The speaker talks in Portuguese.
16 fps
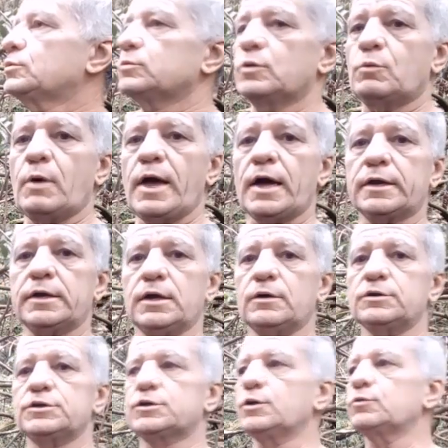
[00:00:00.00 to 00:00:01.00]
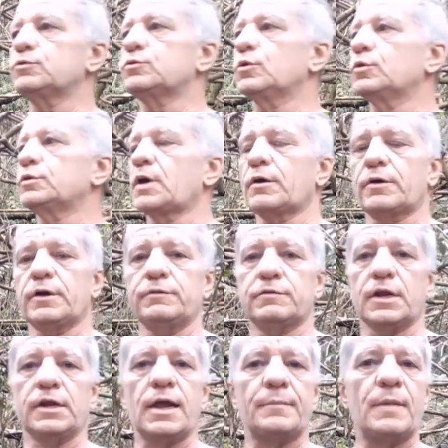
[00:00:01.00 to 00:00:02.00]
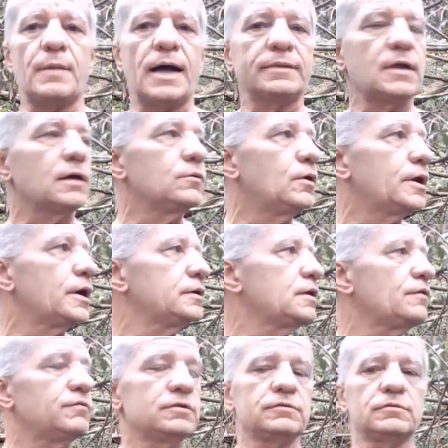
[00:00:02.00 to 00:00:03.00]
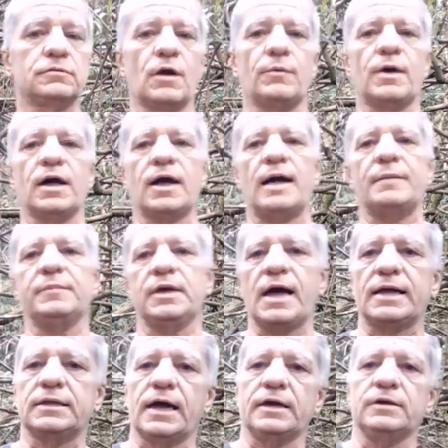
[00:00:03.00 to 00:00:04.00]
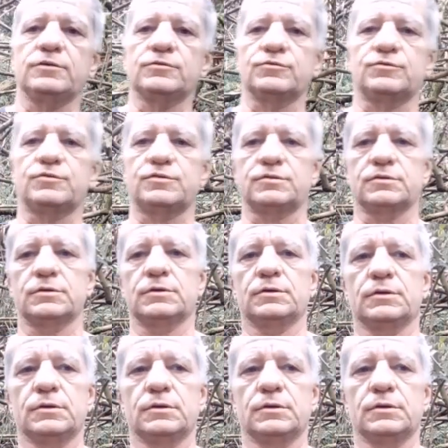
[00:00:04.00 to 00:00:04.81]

não é aqui onde que eu tô, tá? Que eu entrei na mata agora, ainda vou dar uma caminhada aí de uns